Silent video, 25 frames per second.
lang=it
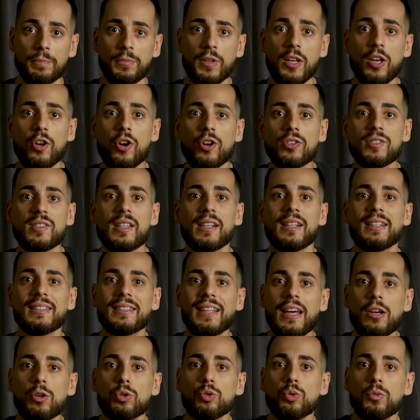I costi
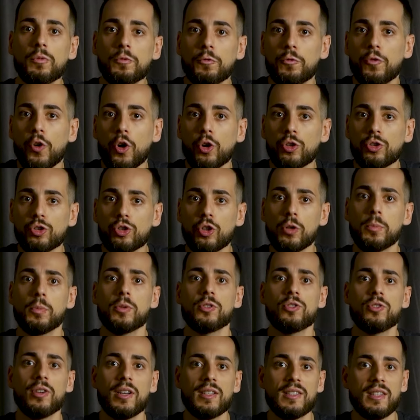all'interno di un fondo
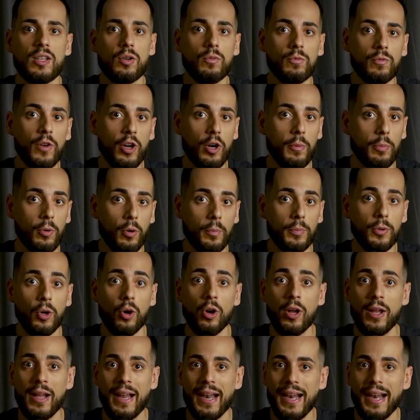possono essere un vero e proprio